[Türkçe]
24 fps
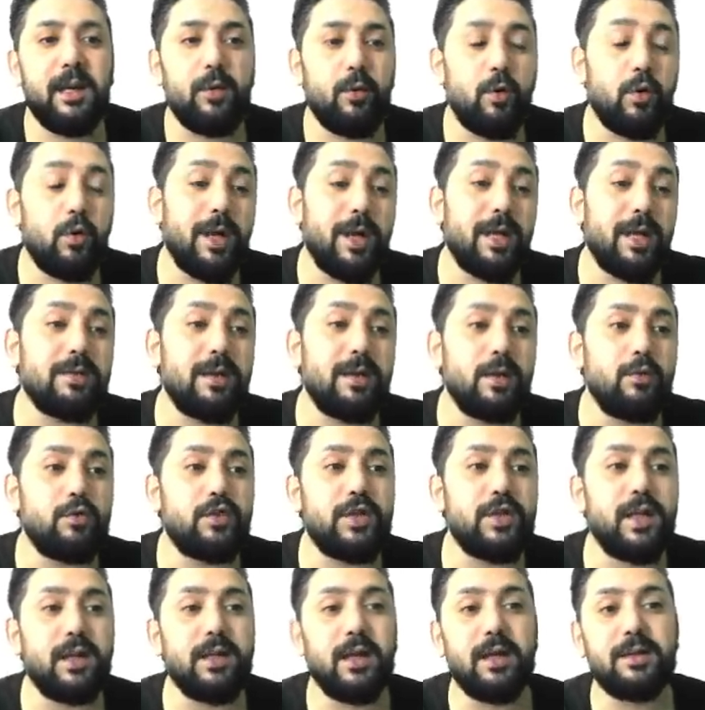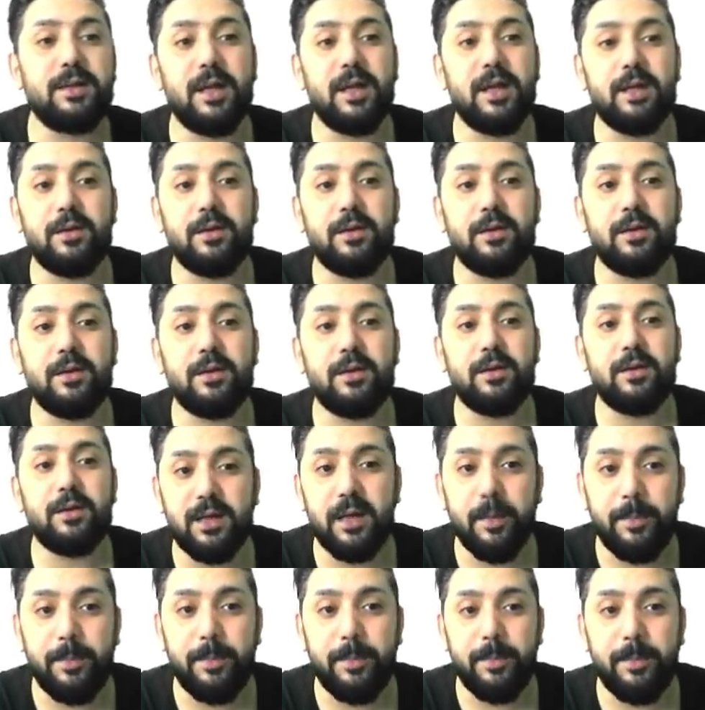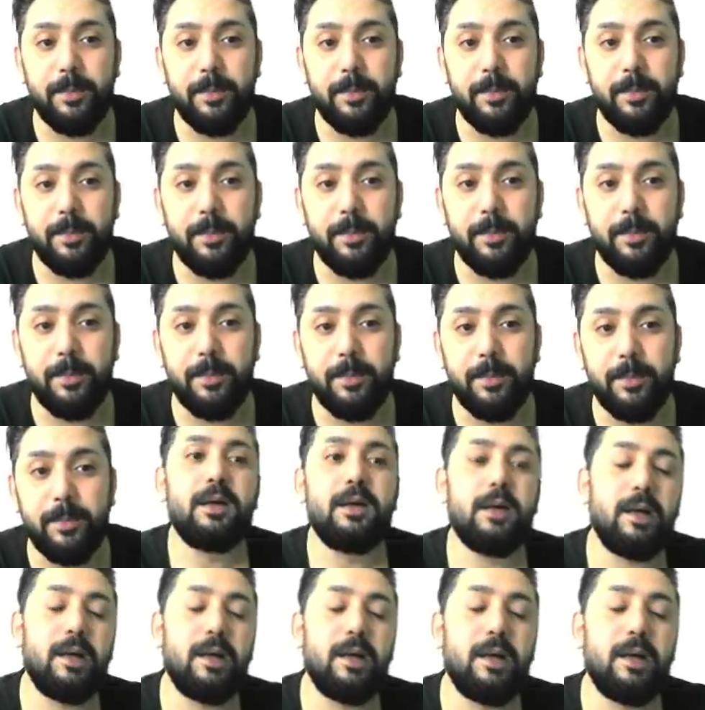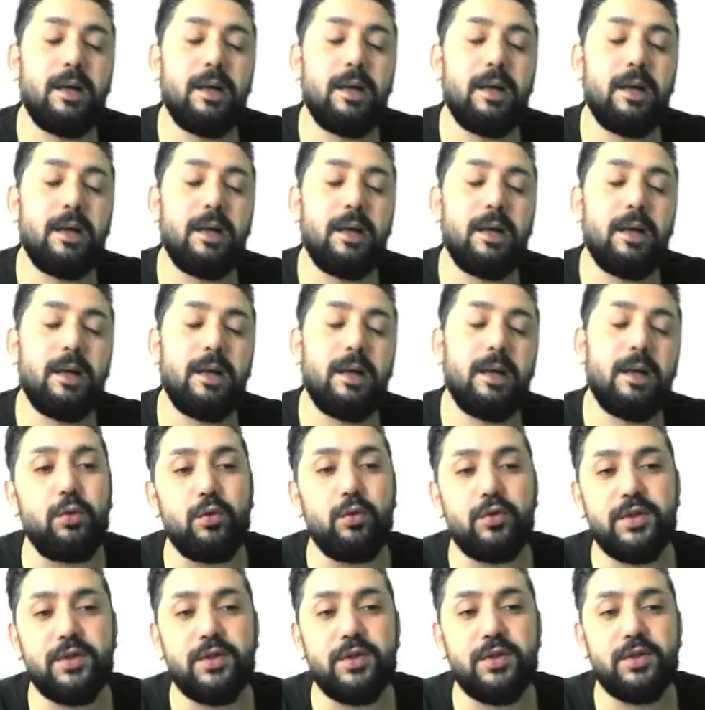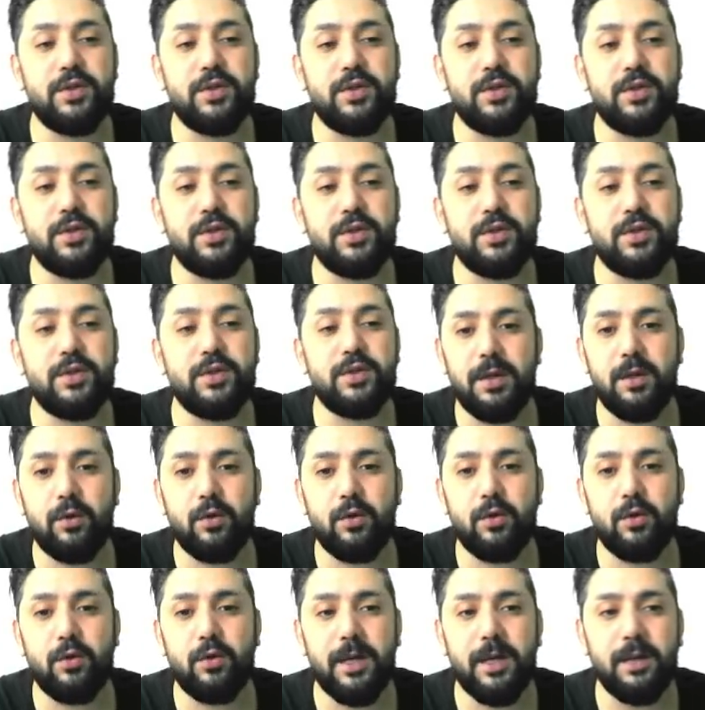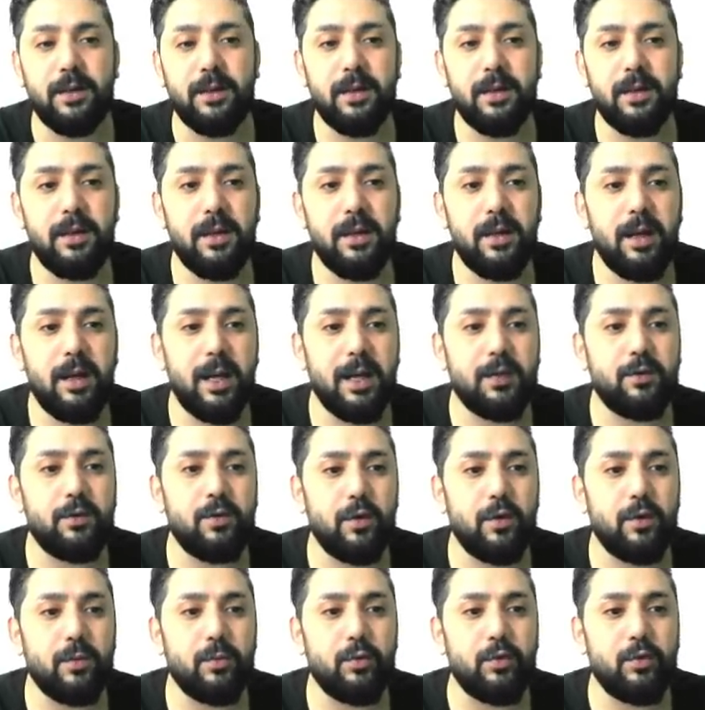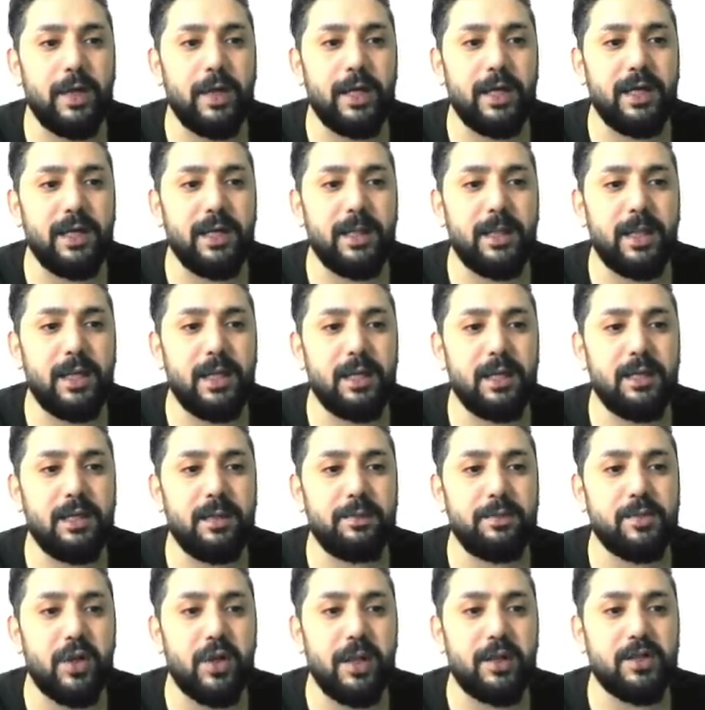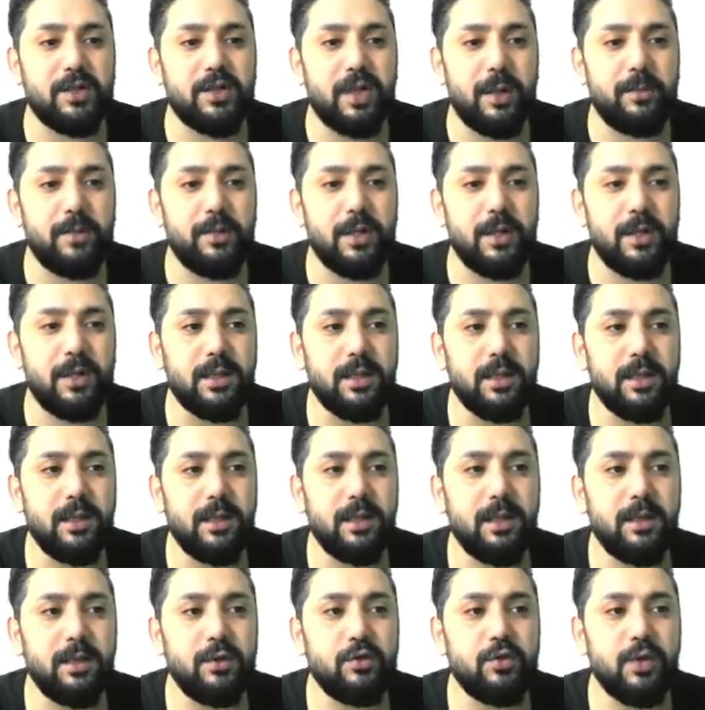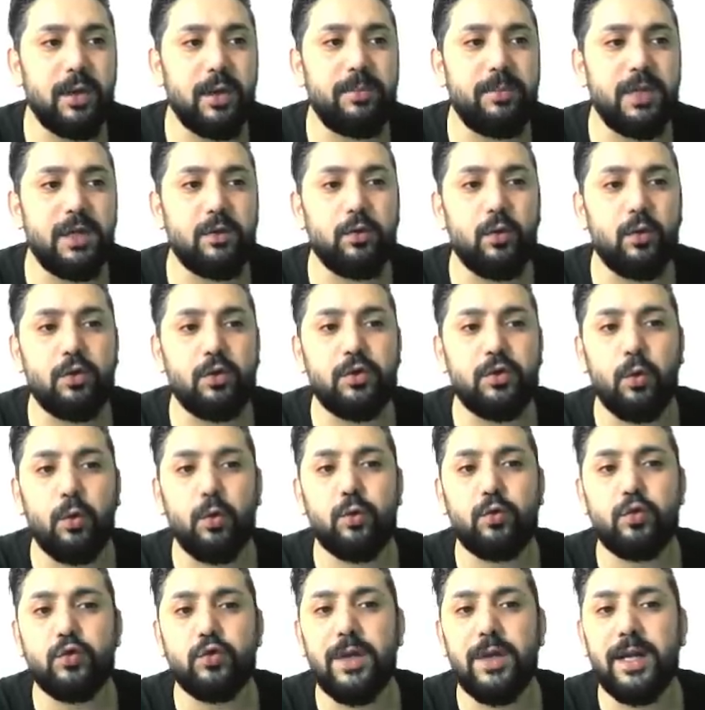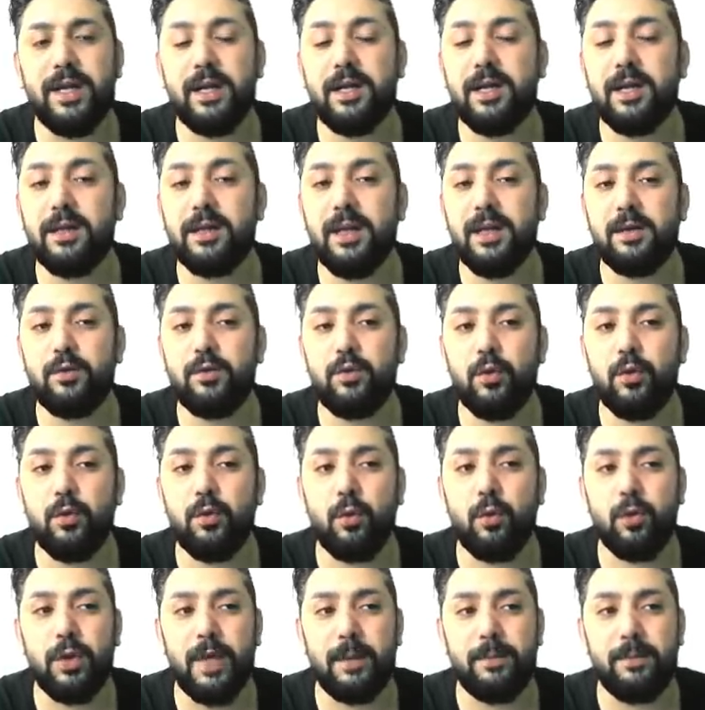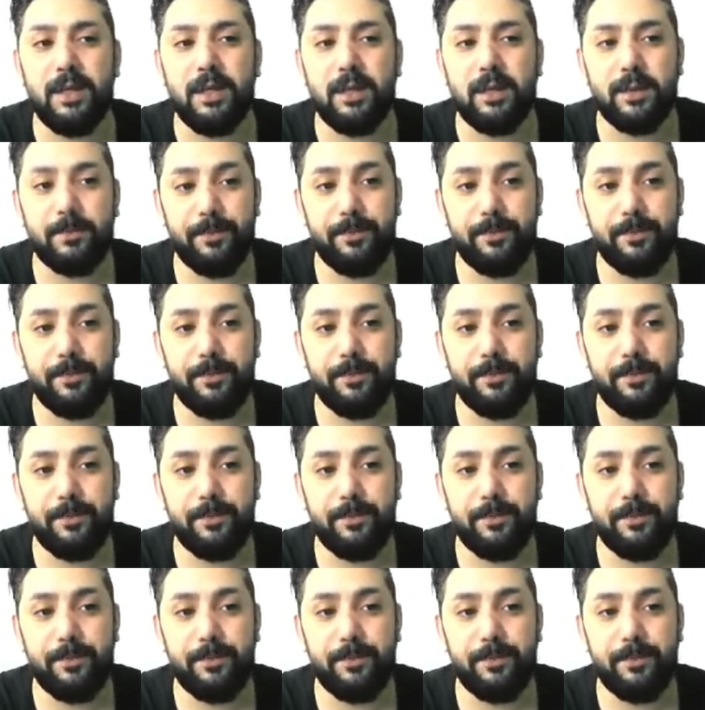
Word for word: Oran da üzerine atar 4 saat kapatırsa çok güzel yükselişler gelebilir o zaman. Atıyorum buradaki ikili dip çalışabilir. Şöyle 1.30'lara kadar yolu olabilir.